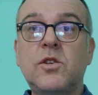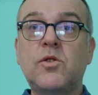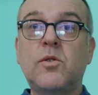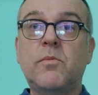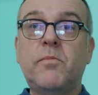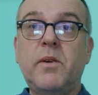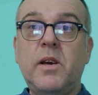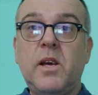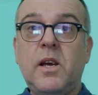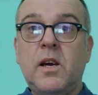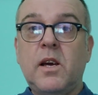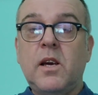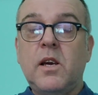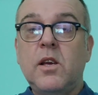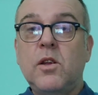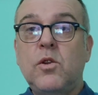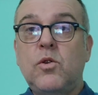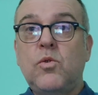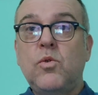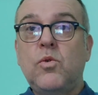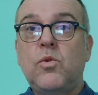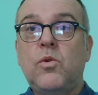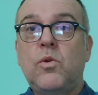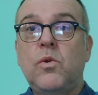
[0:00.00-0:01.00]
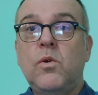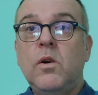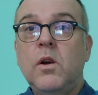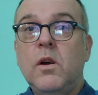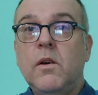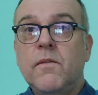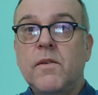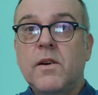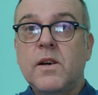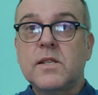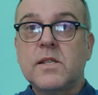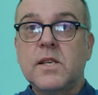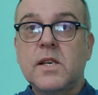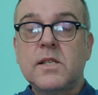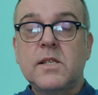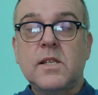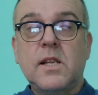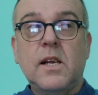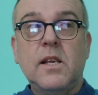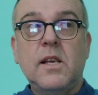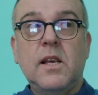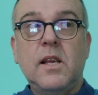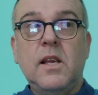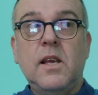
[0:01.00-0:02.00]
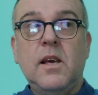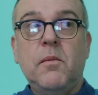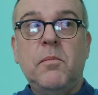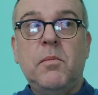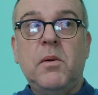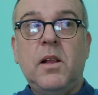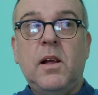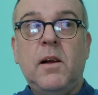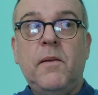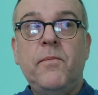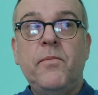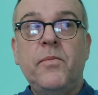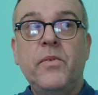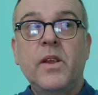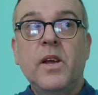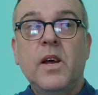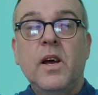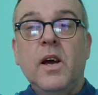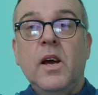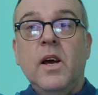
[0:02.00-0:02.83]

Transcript: чтобы их и духу в Казахстане не было,